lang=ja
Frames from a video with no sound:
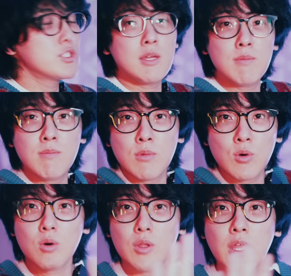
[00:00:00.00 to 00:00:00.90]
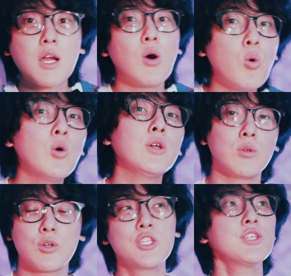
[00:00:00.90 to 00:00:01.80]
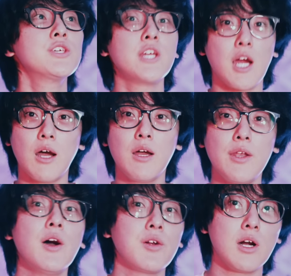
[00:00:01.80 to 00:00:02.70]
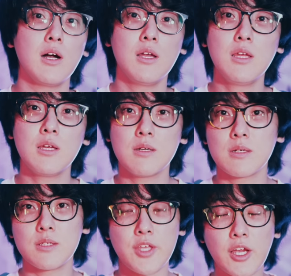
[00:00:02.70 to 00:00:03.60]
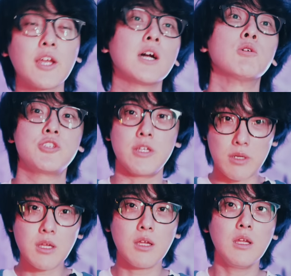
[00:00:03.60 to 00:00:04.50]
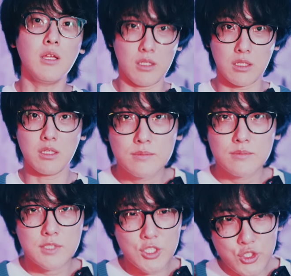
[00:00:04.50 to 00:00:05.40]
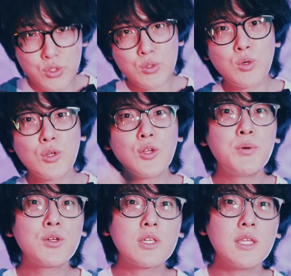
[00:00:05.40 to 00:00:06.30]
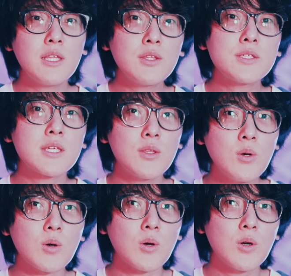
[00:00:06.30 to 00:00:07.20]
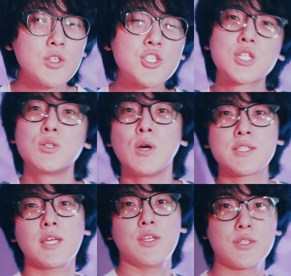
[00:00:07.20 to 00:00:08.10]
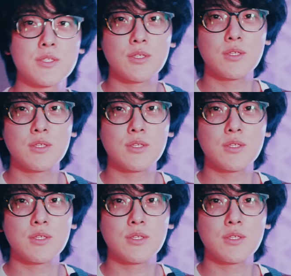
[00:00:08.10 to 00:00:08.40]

然もなんか多いと。木々が、なんか、でかい顔してる。うん。で、中古の物件なんですけど、築浅です。